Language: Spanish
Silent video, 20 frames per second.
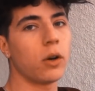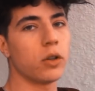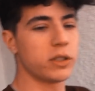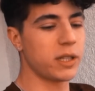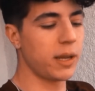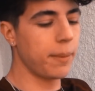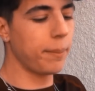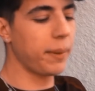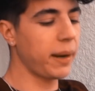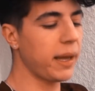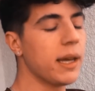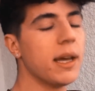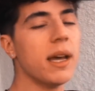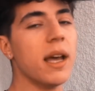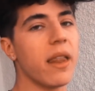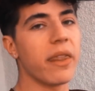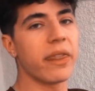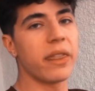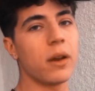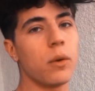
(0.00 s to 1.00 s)
hago siempre.
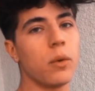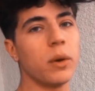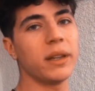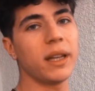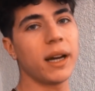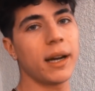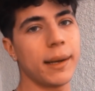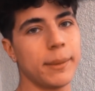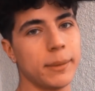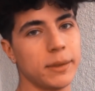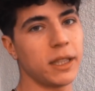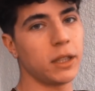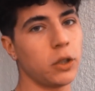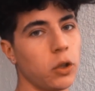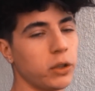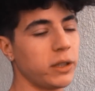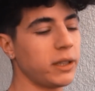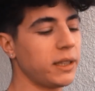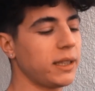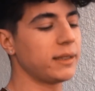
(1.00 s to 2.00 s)
50 gramos de
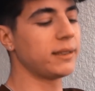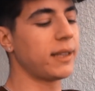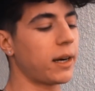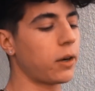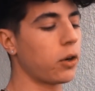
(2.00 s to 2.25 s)
tortitas de